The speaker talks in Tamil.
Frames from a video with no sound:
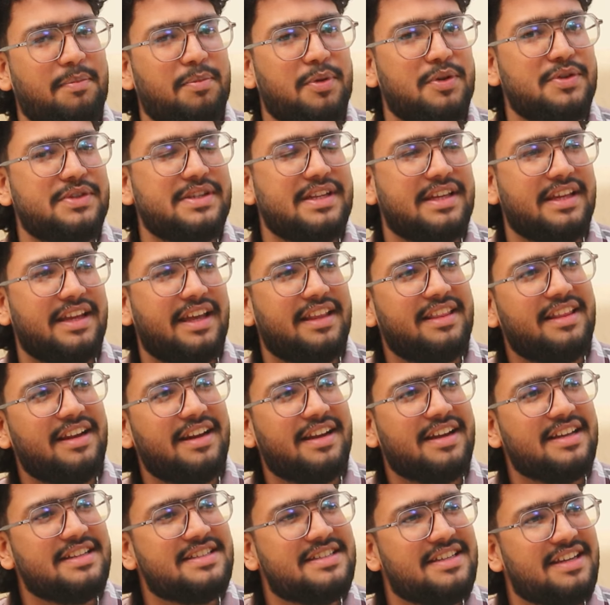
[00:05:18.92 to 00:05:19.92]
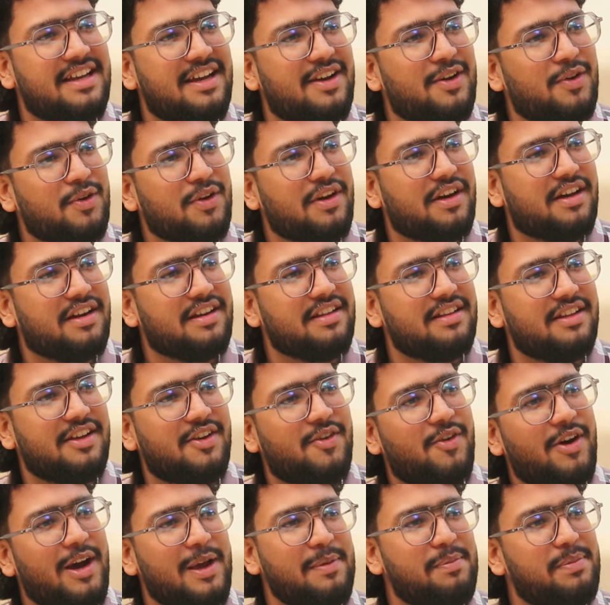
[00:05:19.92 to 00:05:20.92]
சப்போஸ் எதிர்கட்சியா
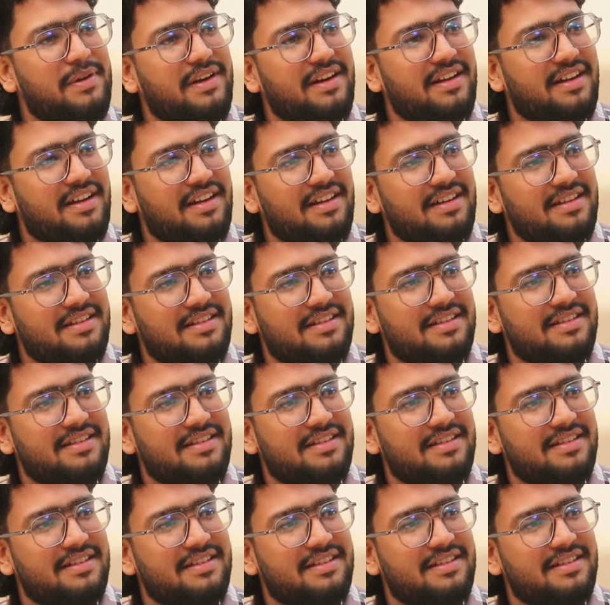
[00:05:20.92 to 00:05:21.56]
உட்கார்றதுக்கு வாய்ப்பு இருக்கா